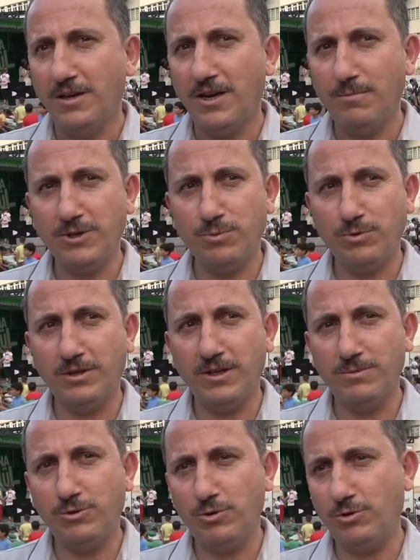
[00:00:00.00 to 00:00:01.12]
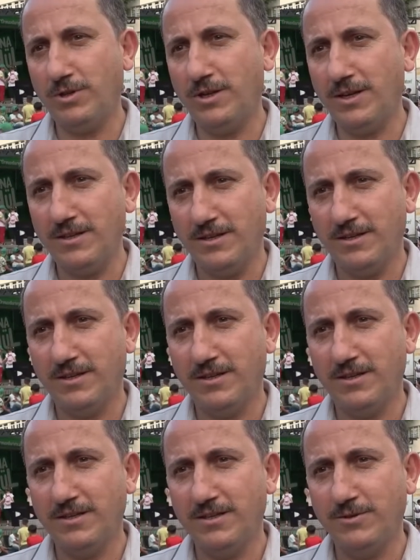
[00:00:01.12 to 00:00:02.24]
Amaç burada tabii çocuklara e,
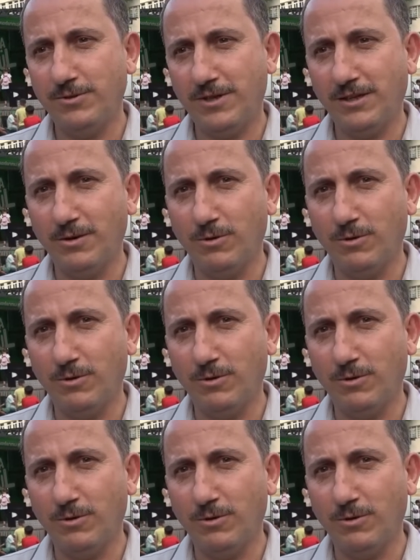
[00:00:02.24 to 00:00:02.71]
özellikle